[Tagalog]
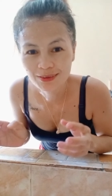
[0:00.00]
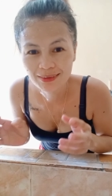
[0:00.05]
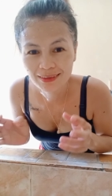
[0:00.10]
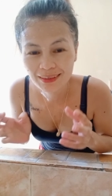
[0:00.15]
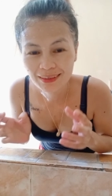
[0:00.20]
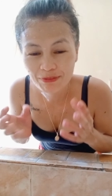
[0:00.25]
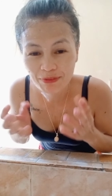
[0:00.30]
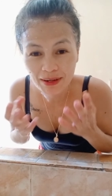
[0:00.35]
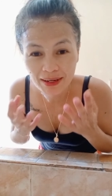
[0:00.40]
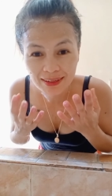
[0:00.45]

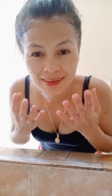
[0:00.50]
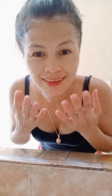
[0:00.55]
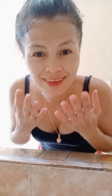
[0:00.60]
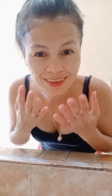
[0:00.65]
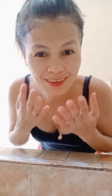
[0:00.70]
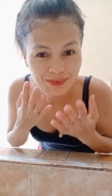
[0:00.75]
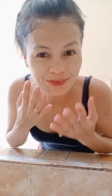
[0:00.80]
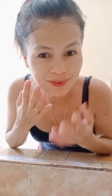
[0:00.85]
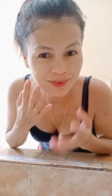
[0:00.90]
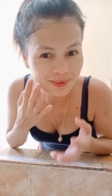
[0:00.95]
Di
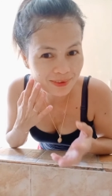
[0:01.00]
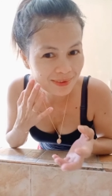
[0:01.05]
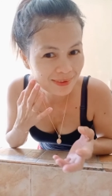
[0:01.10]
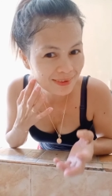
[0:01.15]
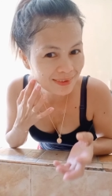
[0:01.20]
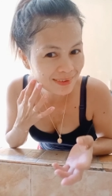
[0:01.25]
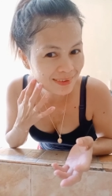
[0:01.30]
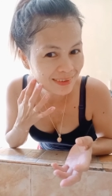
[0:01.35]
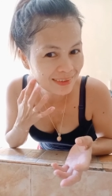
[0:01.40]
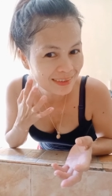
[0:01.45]
na mo.
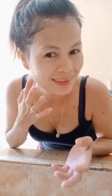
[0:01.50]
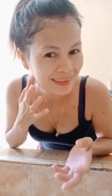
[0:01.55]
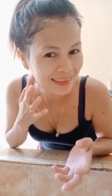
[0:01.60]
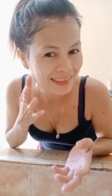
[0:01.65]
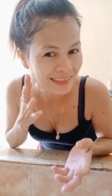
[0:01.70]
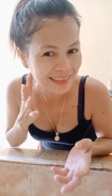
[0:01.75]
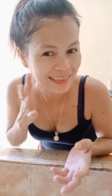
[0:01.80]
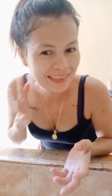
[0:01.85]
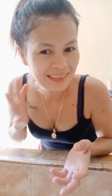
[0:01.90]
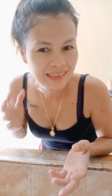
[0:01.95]

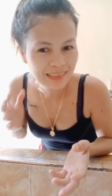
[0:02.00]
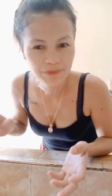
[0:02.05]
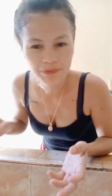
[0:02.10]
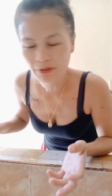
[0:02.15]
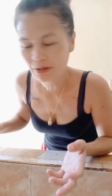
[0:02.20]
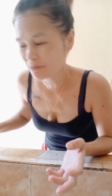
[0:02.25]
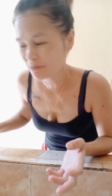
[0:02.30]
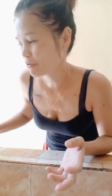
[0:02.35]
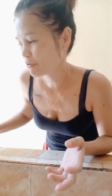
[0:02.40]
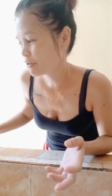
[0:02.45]

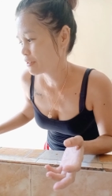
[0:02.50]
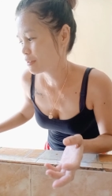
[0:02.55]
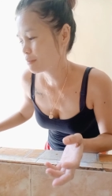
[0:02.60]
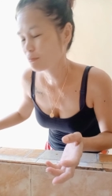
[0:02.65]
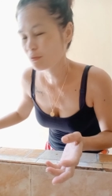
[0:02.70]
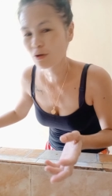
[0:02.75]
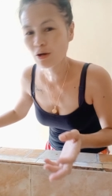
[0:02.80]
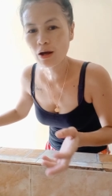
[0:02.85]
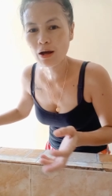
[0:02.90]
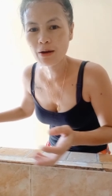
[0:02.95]
Napaka-fresh na
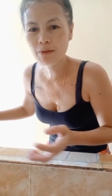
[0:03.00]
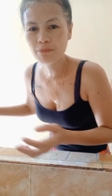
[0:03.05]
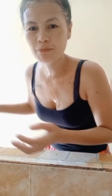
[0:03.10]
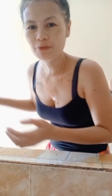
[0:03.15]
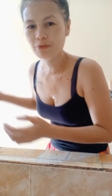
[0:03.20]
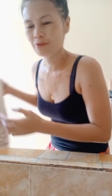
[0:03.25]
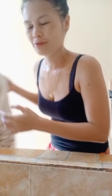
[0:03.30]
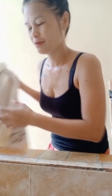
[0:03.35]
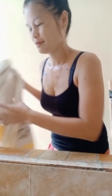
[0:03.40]
mukha mo.